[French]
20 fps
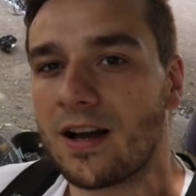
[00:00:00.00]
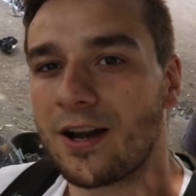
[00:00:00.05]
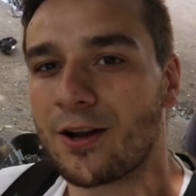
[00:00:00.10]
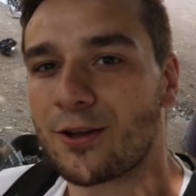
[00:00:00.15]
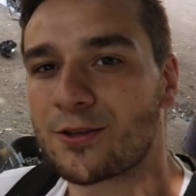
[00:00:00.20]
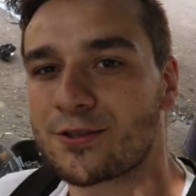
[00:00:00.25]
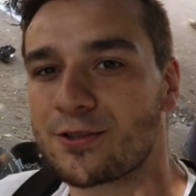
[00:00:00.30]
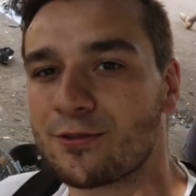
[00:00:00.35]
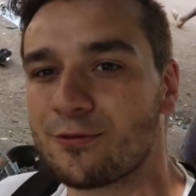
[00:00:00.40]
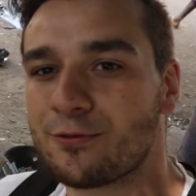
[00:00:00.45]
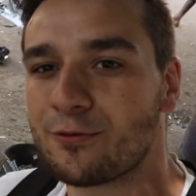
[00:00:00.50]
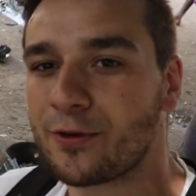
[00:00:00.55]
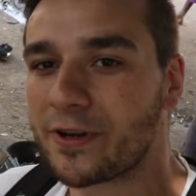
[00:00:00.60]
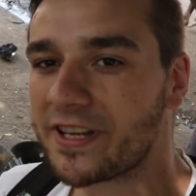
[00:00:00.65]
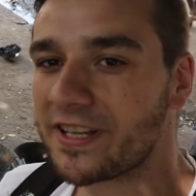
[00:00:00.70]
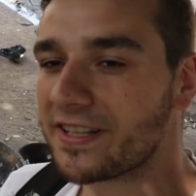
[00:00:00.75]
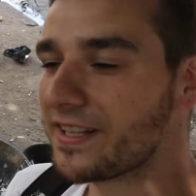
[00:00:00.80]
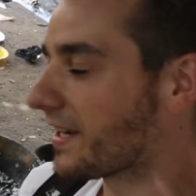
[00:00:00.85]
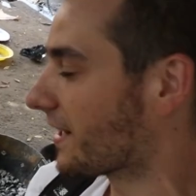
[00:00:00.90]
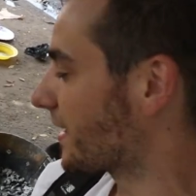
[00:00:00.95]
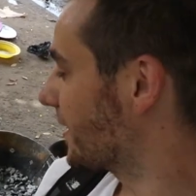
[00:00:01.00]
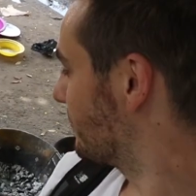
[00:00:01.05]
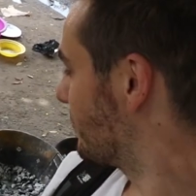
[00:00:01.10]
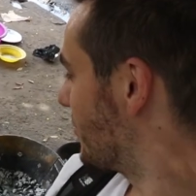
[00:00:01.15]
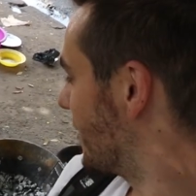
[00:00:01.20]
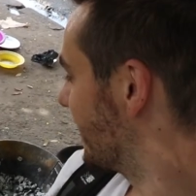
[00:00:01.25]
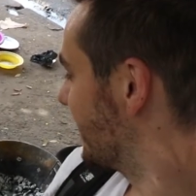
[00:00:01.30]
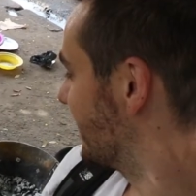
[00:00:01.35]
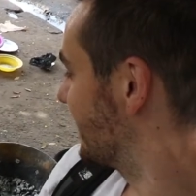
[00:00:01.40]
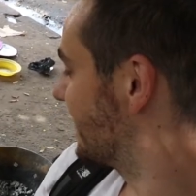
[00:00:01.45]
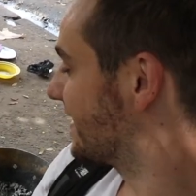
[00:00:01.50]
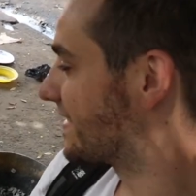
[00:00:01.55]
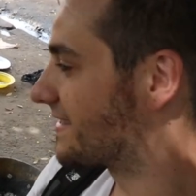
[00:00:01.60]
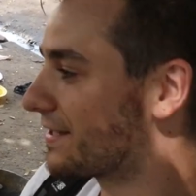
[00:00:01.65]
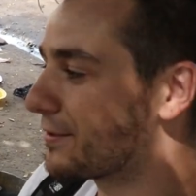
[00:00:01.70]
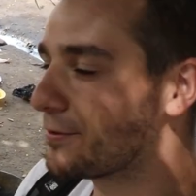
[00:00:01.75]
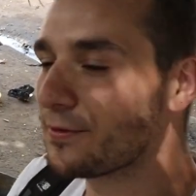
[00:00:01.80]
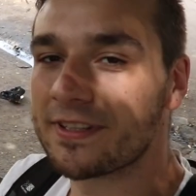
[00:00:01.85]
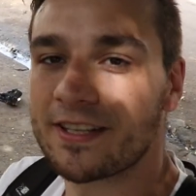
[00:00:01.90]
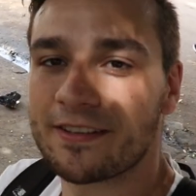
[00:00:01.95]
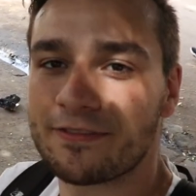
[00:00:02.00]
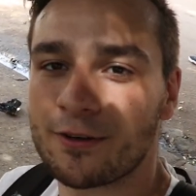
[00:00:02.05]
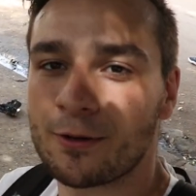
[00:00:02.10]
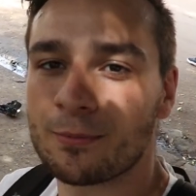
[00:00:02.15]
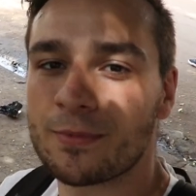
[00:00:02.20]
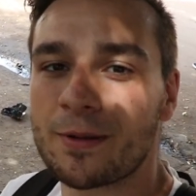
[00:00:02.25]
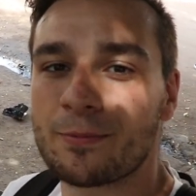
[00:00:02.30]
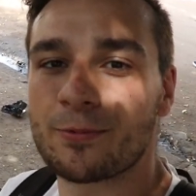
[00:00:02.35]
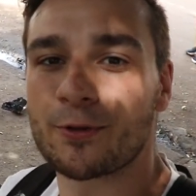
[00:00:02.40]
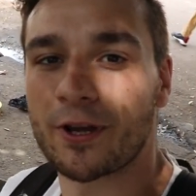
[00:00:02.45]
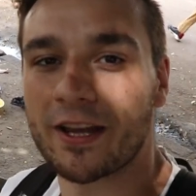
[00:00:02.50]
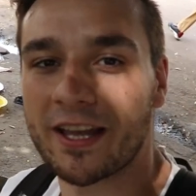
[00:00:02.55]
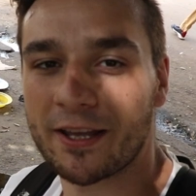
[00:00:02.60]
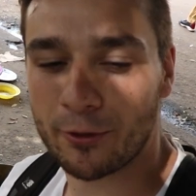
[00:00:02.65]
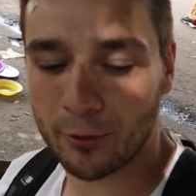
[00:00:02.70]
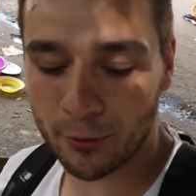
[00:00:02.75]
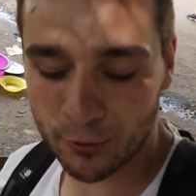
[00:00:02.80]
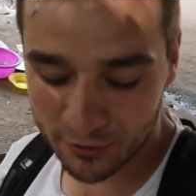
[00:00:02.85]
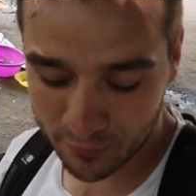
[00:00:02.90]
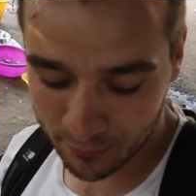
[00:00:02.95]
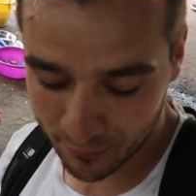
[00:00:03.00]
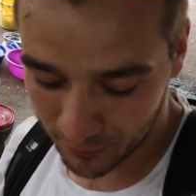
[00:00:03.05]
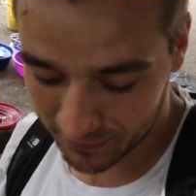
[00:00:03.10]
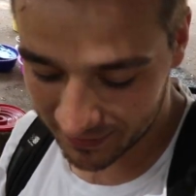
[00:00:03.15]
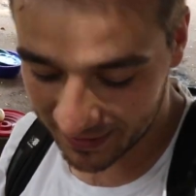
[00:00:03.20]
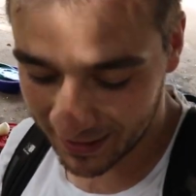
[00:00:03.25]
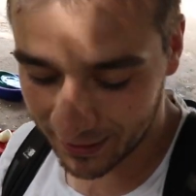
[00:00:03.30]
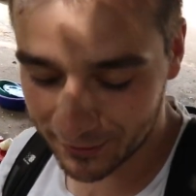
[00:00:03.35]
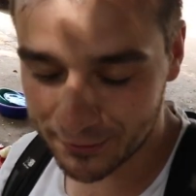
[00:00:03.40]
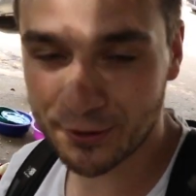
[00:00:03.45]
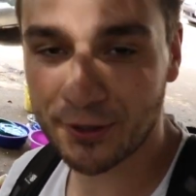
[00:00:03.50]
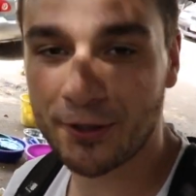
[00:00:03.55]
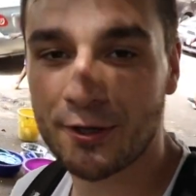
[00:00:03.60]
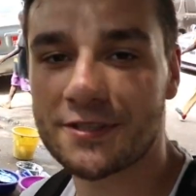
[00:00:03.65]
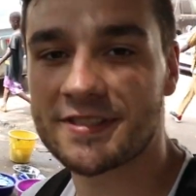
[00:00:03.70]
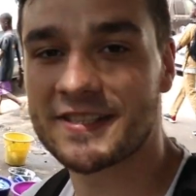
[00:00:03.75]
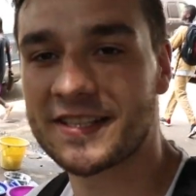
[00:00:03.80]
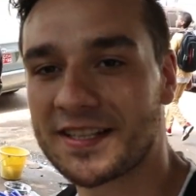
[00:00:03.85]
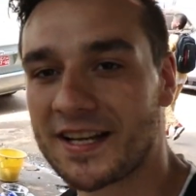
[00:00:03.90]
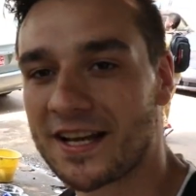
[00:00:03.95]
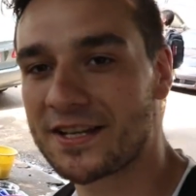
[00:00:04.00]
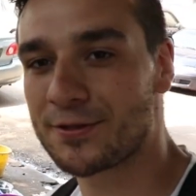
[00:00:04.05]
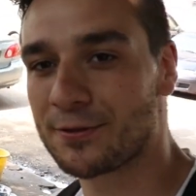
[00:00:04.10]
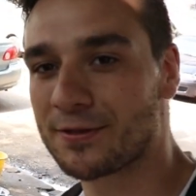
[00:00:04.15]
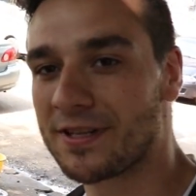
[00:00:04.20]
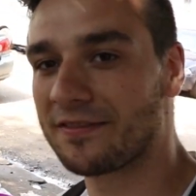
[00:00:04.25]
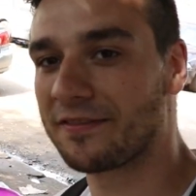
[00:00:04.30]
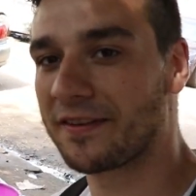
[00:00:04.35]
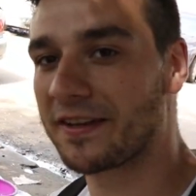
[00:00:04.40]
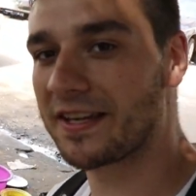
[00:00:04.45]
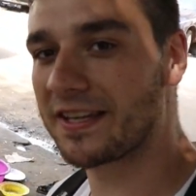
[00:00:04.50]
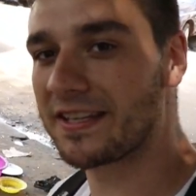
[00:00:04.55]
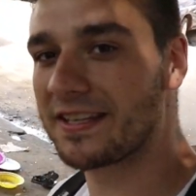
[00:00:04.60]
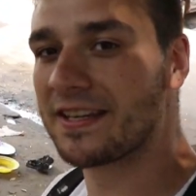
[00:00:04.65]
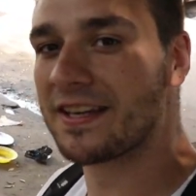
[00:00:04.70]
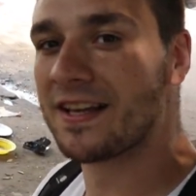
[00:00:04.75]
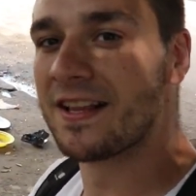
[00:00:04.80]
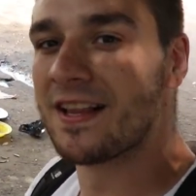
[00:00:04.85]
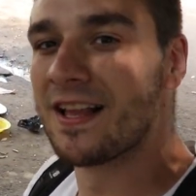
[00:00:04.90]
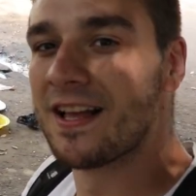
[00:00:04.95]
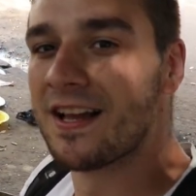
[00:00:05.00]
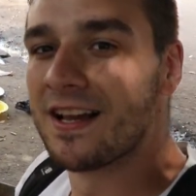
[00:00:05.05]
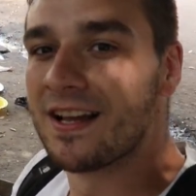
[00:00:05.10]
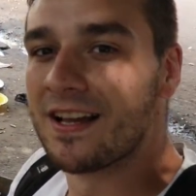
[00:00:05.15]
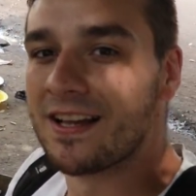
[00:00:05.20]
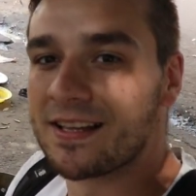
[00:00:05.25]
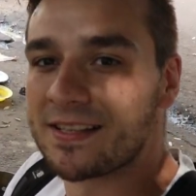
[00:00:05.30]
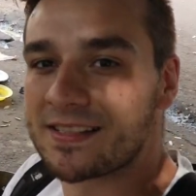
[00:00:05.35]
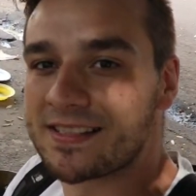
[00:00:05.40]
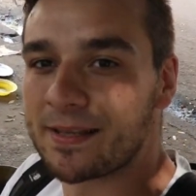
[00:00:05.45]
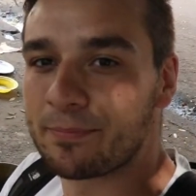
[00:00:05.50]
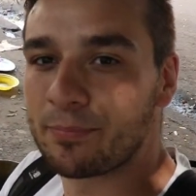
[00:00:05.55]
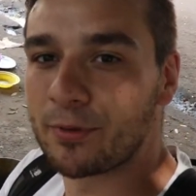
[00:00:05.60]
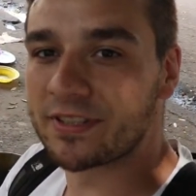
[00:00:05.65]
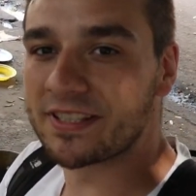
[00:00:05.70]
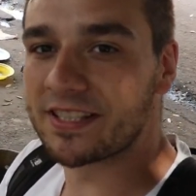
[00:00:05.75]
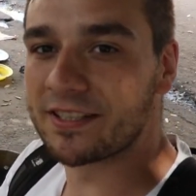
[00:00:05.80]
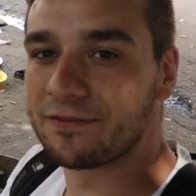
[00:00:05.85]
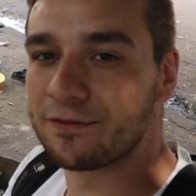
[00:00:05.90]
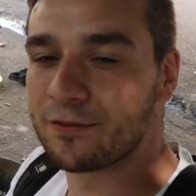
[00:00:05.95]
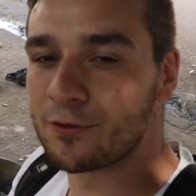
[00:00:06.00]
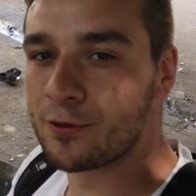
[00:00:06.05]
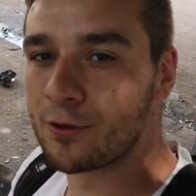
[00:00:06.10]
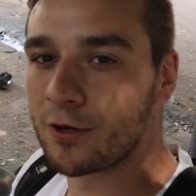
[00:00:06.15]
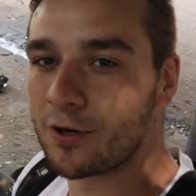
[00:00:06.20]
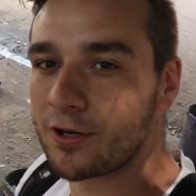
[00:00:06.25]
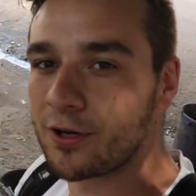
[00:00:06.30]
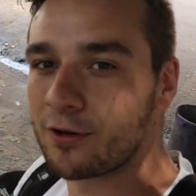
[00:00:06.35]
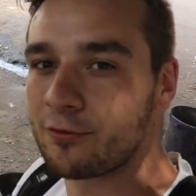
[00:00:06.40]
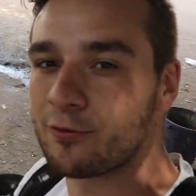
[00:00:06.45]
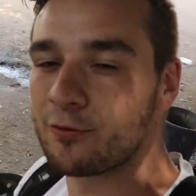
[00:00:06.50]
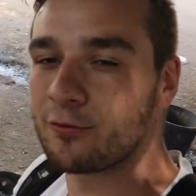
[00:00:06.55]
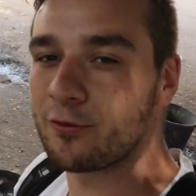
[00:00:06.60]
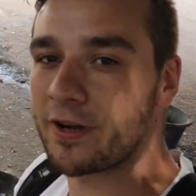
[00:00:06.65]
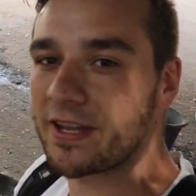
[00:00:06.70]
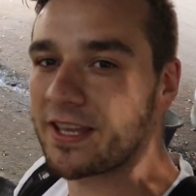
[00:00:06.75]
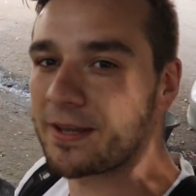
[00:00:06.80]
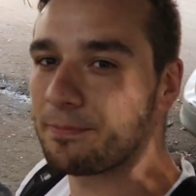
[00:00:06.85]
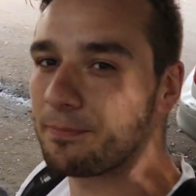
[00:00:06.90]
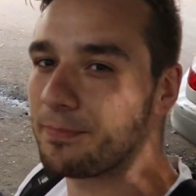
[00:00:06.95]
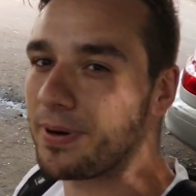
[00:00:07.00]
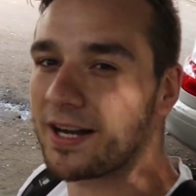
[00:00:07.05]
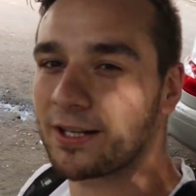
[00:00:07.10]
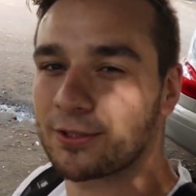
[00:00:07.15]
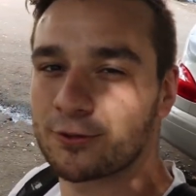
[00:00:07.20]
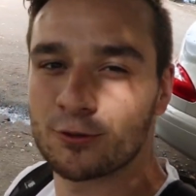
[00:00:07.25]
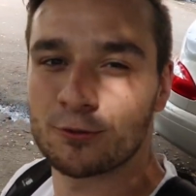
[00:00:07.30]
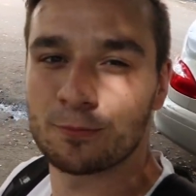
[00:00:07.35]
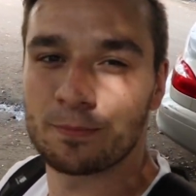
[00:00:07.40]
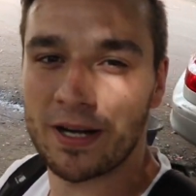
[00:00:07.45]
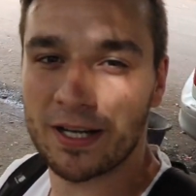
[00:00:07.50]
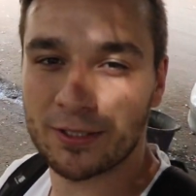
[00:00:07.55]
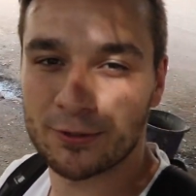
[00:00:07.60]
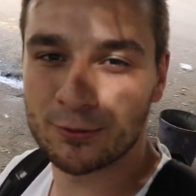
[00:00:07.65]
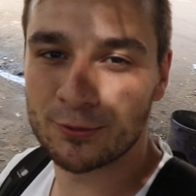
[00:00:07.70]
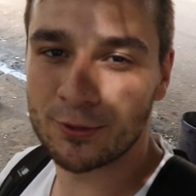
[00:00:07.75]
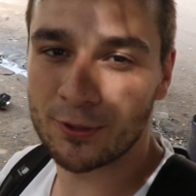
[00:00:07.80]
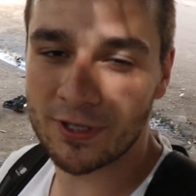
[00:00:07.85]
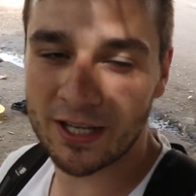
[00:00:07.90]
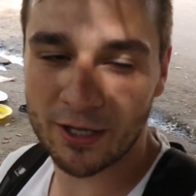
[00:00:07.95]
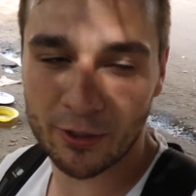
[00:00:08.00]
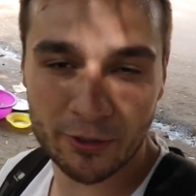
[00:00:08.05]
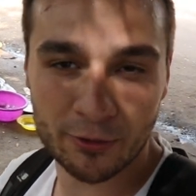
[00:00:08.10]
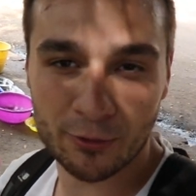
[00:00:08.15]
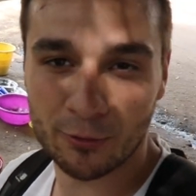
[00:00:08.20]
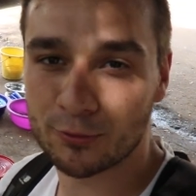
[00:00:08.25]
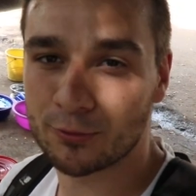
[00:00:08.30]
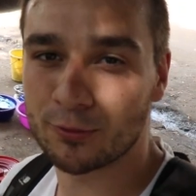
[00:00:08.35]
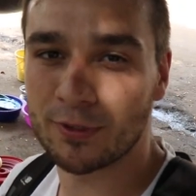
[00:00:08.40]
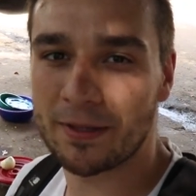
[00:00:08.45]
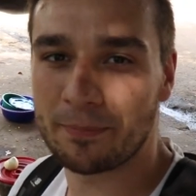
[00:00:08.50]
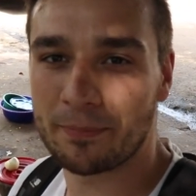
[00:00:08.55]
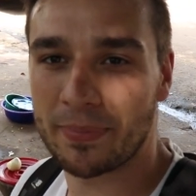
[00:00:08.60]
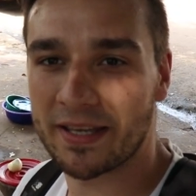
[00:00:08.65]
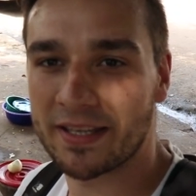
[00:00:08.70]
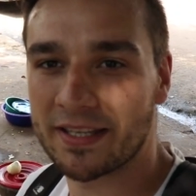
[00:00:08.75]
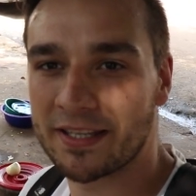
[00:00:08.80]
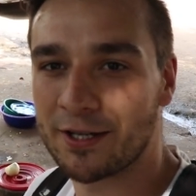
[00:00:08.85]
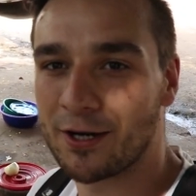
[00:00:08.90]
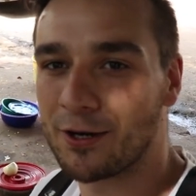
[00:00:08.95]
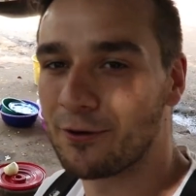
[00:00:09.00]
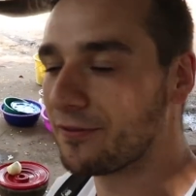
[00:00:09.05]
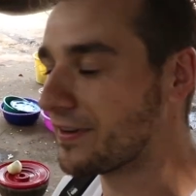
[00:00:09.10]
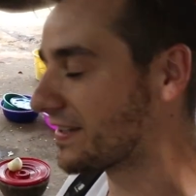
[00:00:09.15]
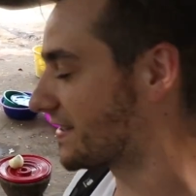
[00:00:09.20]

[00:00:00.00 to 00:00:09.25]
Alors ce que vous voyez derrière moi ici, c'est une des formes les plus rudimentaires du recyclage en Afrique. Ces petits fours que vous voyez partout, partout dans la rue, dans tous les pays, en